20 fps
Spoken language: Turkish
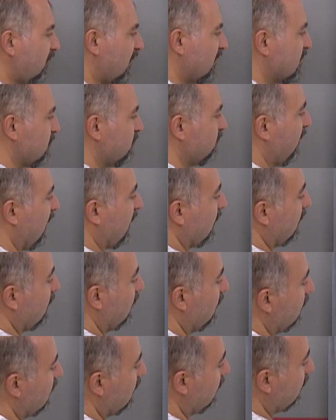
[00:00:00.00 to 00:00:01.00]
Şimdi ben
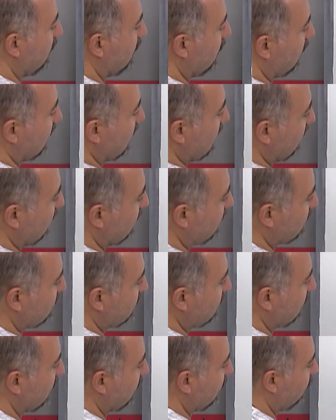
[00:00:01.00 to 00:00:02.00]

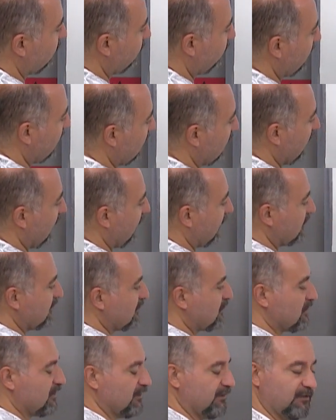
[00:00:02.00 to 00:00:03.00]
x ve y
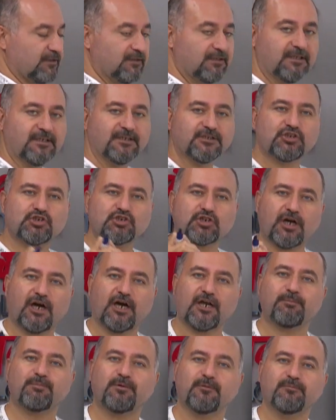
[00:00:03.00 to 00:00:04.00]
için
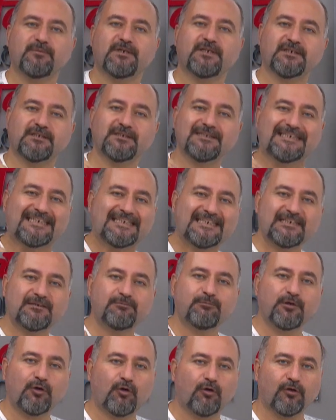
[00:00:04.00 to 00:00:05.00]
çarpımların
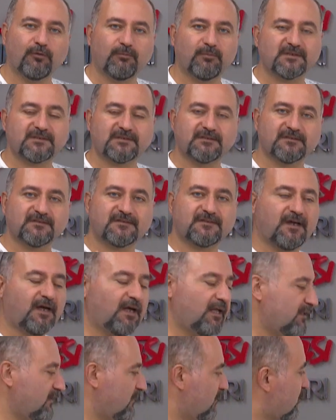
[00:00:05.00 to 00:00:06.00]
20 olmasını
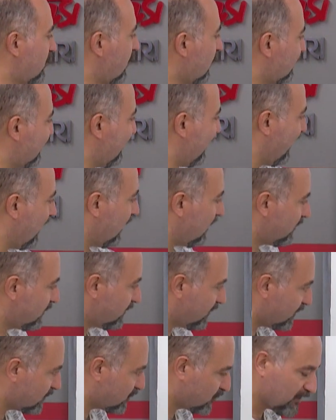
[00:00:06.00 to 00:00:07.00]
sağlayacak
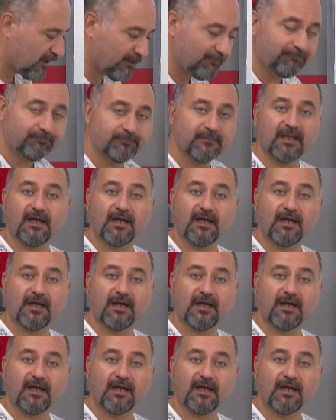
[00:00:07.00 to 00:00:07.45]
değerleri yazacağım.